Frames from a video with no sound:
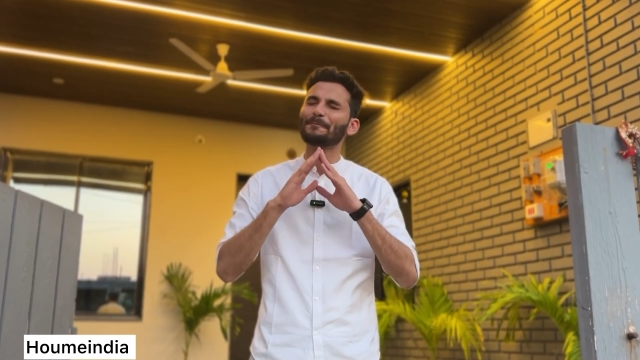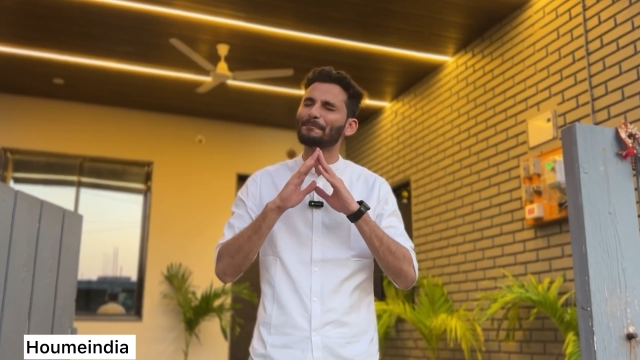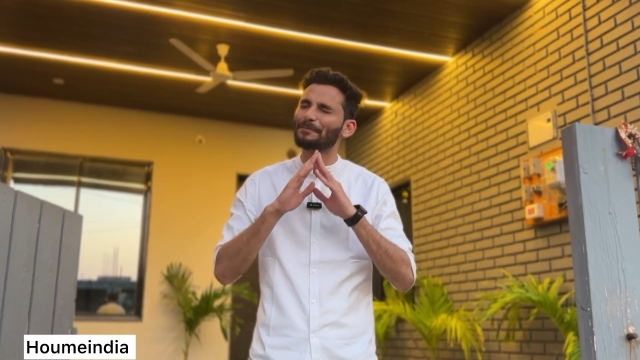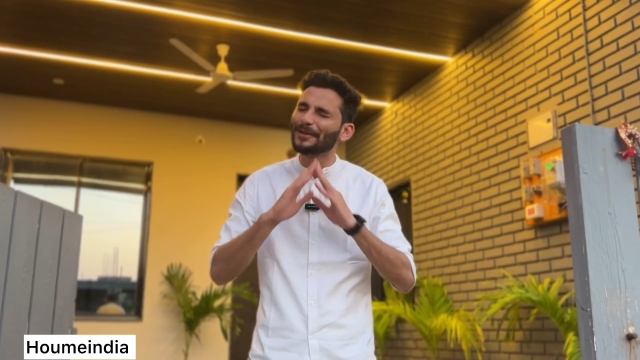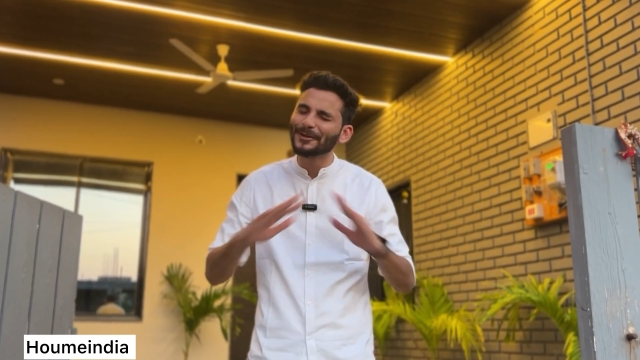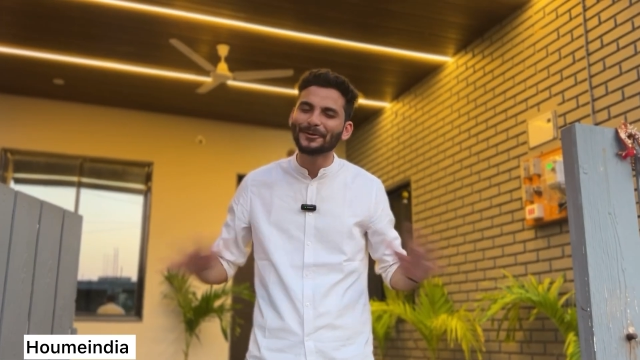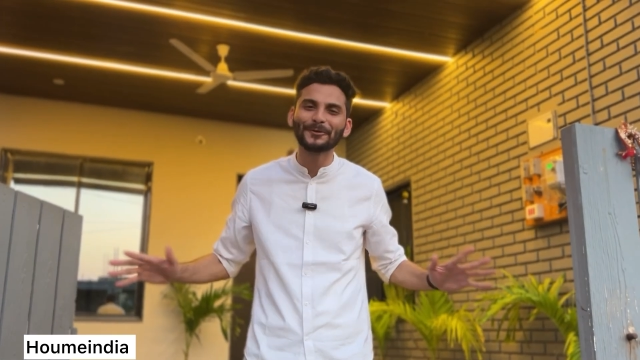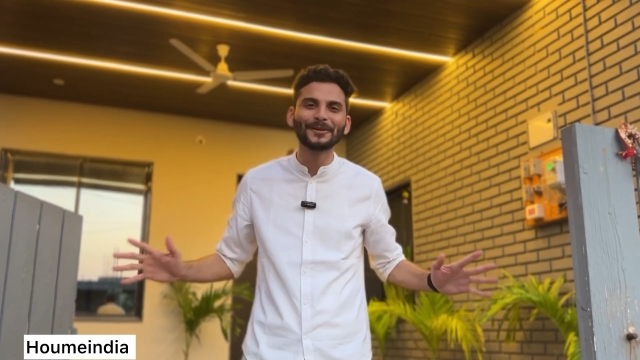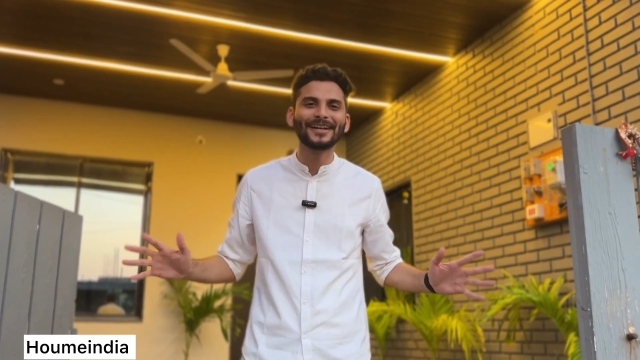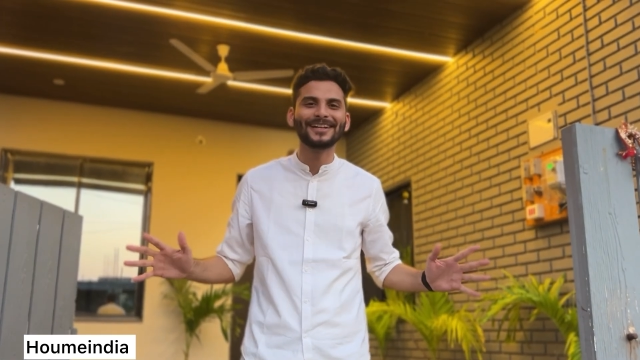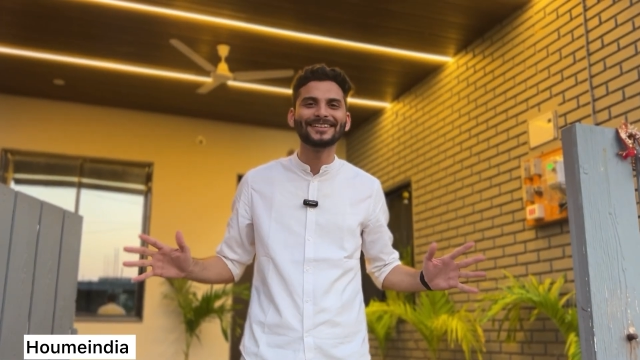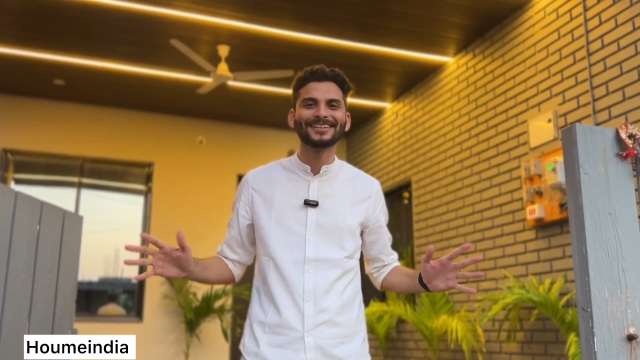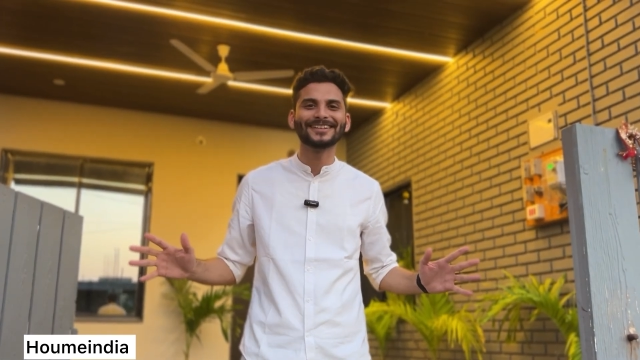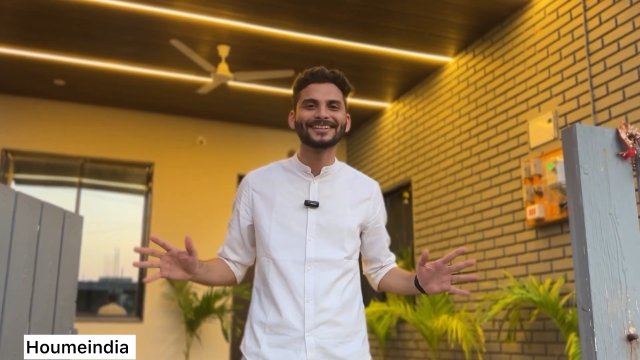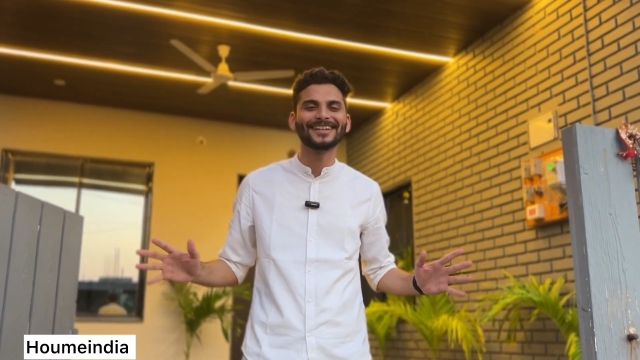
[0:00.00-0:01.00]
को बिल्कुल एंड
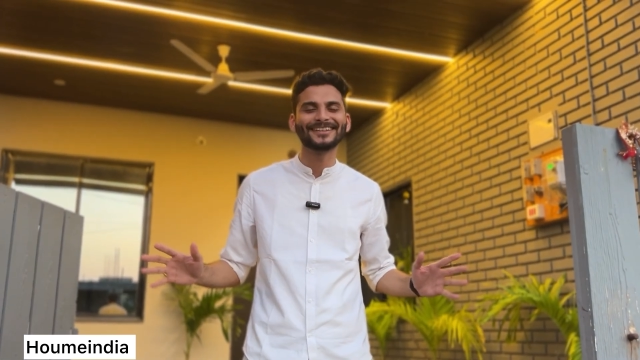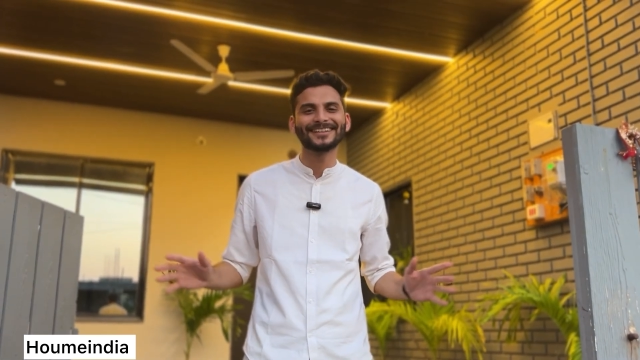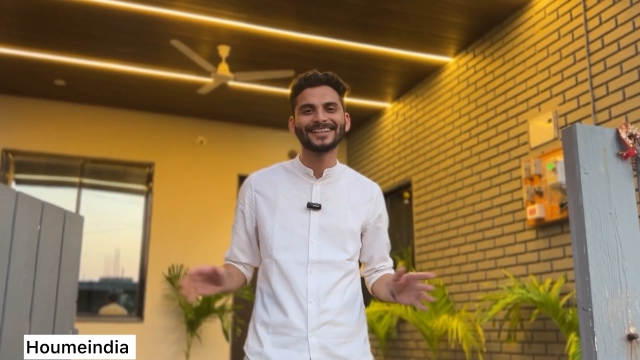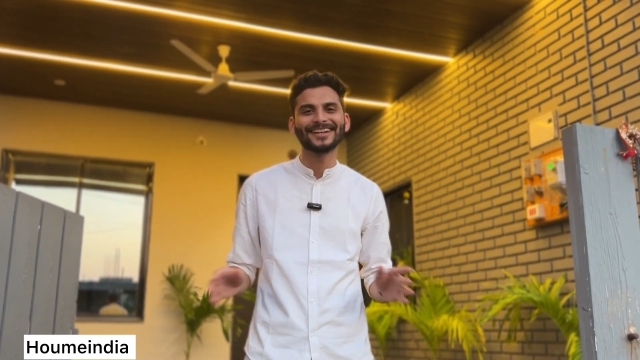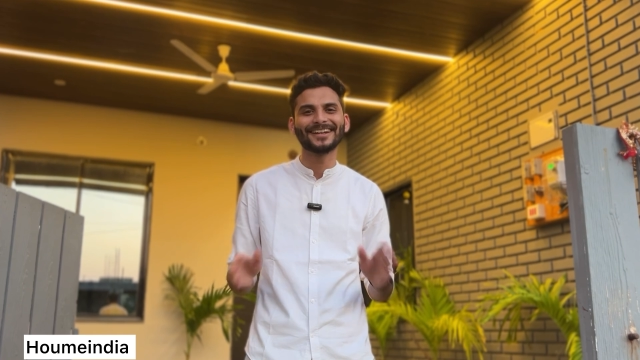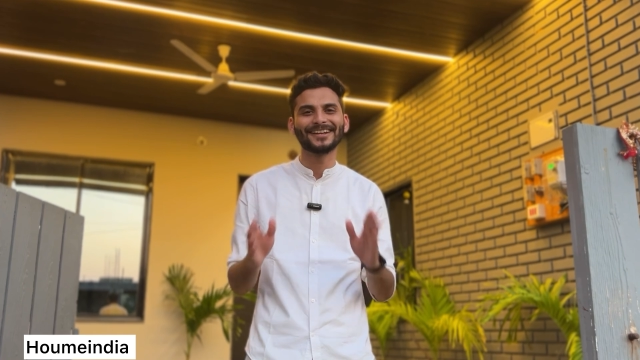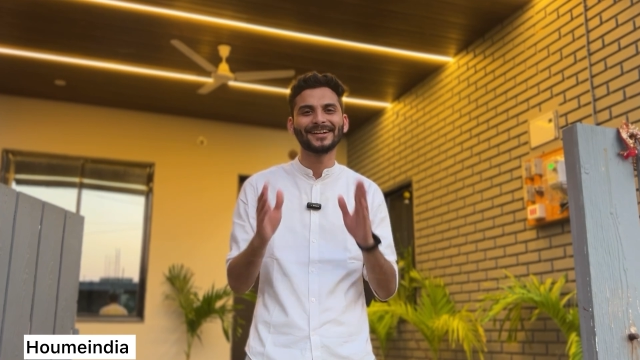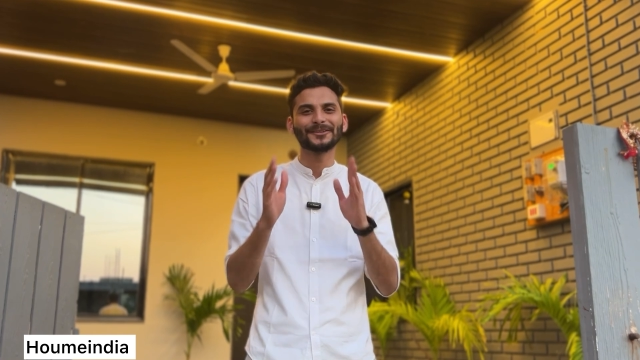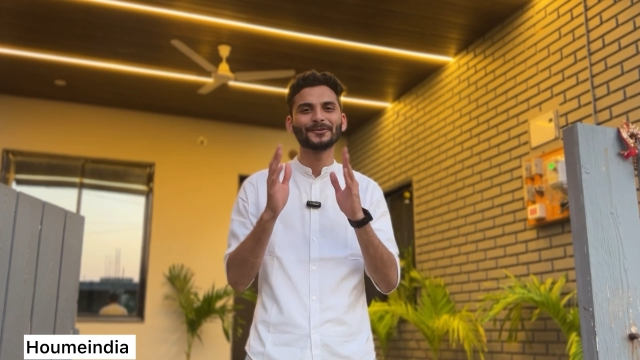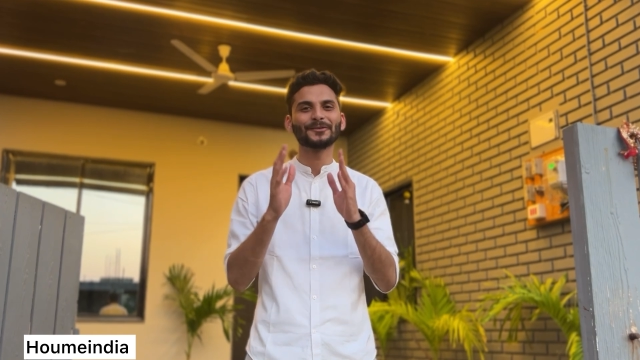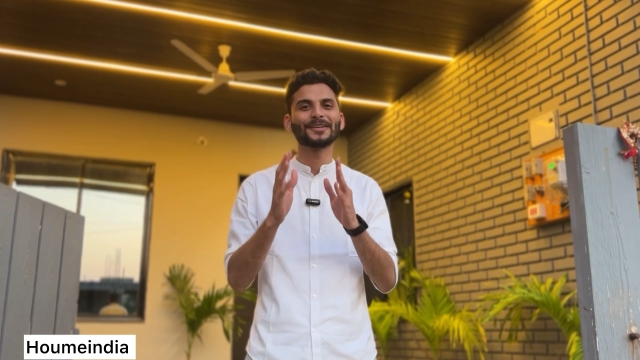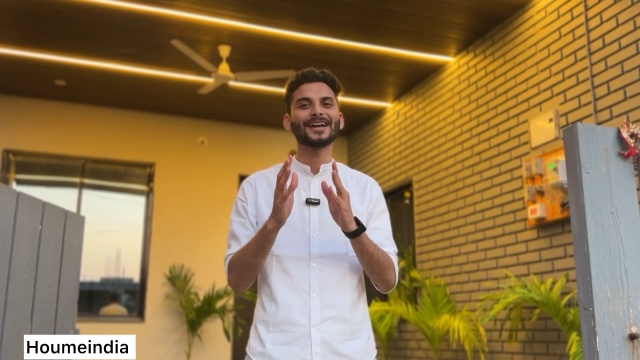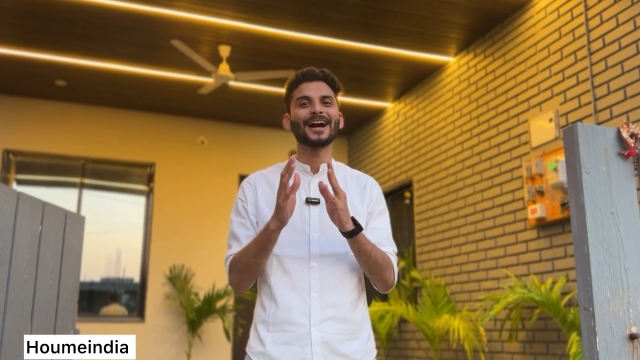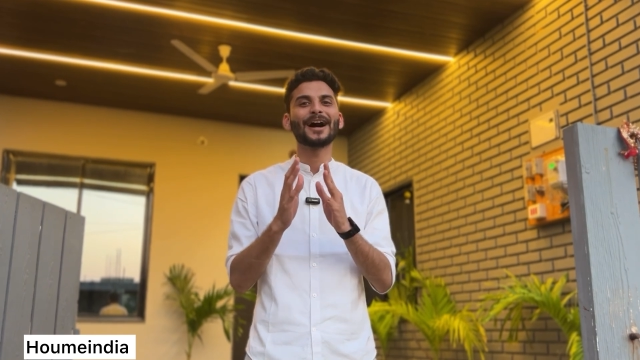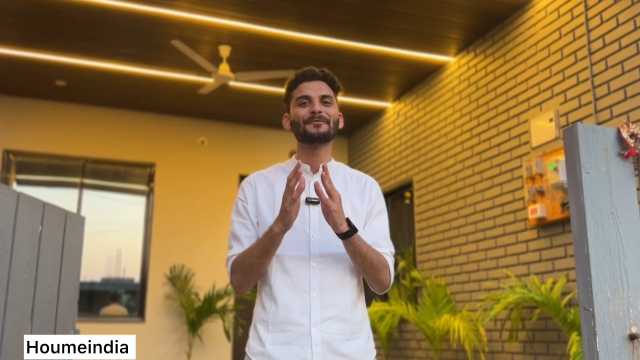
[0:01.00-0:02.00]
तक देखते रहना
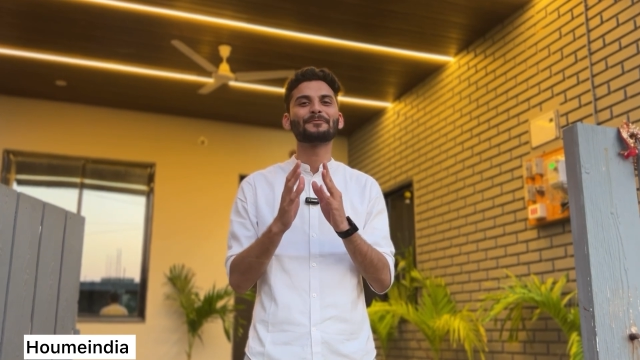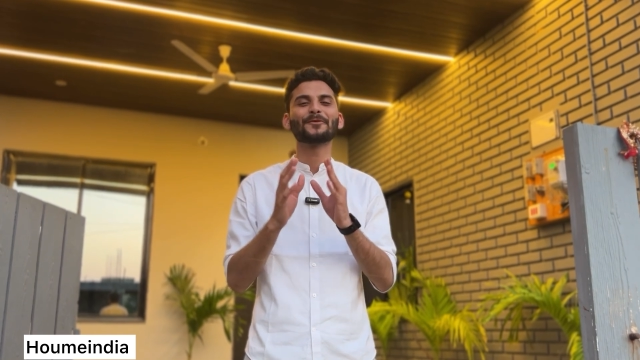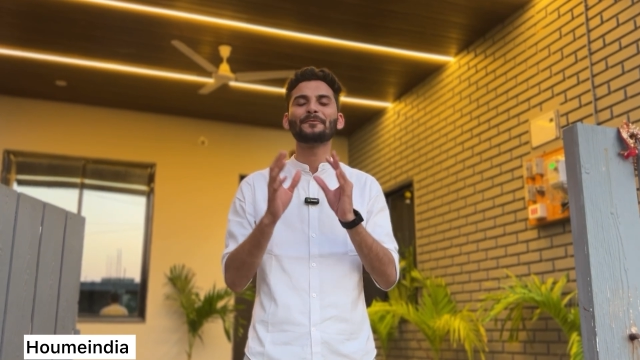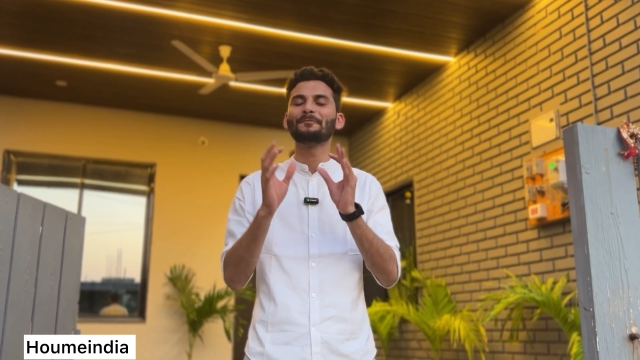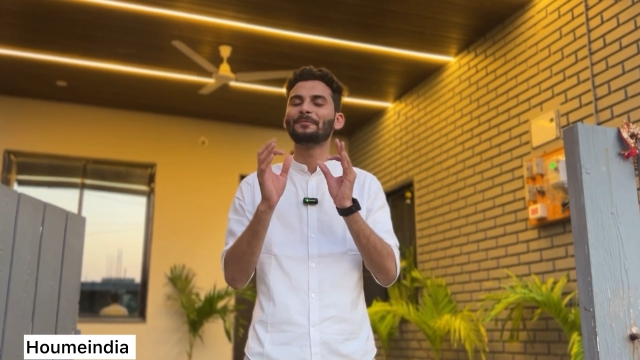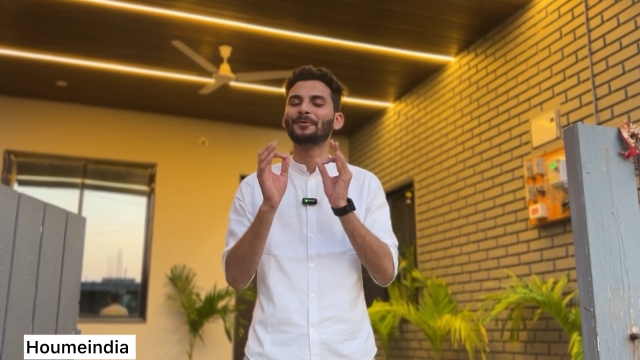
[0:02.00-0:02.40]
क्योंकि आपको